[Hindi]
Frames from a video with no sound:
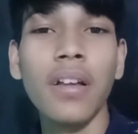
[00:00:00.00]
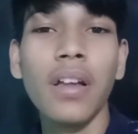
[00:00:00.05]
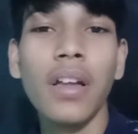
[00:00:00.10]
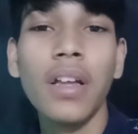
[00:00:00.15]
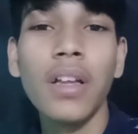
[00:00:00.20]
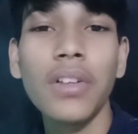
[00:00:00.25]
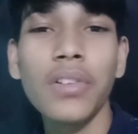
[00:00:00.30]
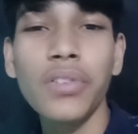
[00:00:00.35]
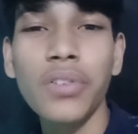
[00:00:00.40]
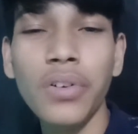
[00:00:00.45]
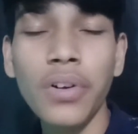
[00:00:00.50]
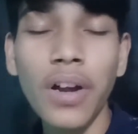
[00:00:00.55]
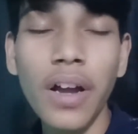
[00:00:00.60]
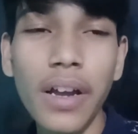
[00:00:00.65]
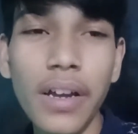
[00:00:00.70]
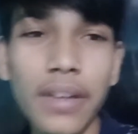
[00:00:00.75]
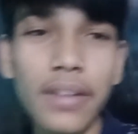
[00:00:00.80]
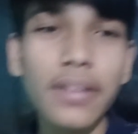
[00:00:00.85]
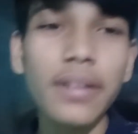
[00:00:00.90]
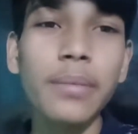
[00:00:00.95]
सो so गाइस
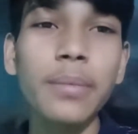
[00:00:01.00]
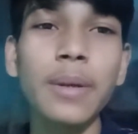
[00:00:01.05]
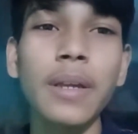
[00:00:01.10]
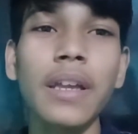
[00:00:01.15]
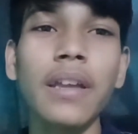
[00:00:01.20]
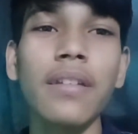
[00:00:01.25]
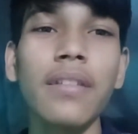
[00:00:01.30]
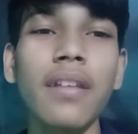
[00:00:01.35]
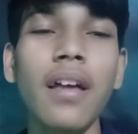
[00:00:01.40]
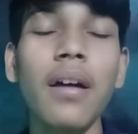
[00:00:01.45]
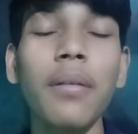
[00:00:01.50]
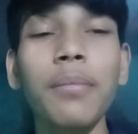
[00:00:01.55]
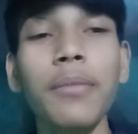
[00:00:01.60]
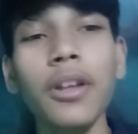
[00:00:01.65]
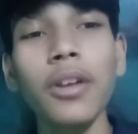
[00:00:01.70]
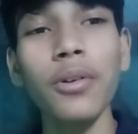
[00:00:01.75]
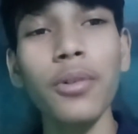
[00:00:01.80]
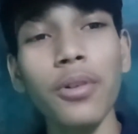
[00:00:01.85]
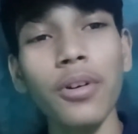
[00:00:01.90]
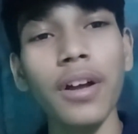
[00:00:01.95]
अभी शाम के हो
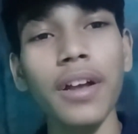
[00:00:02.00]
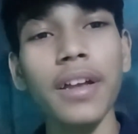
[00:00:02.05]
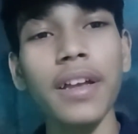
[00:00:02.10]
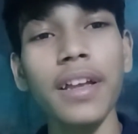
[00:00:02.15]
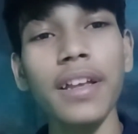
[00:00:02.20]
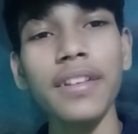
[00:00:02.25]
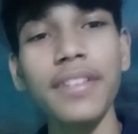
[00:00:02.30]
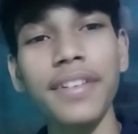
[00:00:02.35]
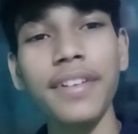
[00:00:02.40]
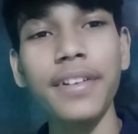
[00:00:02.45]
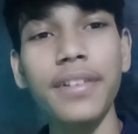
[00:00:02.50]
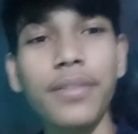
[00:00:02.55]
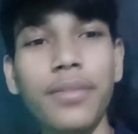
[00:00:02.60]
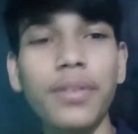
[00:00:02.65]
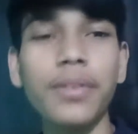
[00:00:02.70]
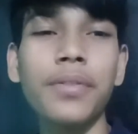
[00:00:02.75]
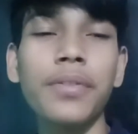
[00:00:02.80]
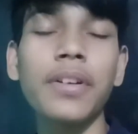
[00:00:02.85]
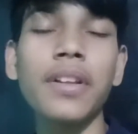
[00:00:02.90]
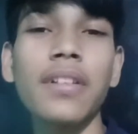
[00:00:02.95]
गए हैं सिक्स
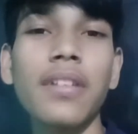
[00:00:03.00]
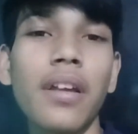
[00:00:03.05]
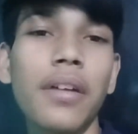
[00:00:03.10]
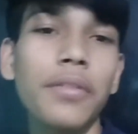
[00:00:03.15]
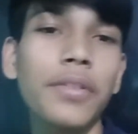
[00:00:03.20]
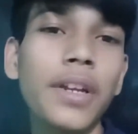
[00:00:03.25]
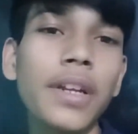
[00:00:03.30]
फिफ्टी सेवन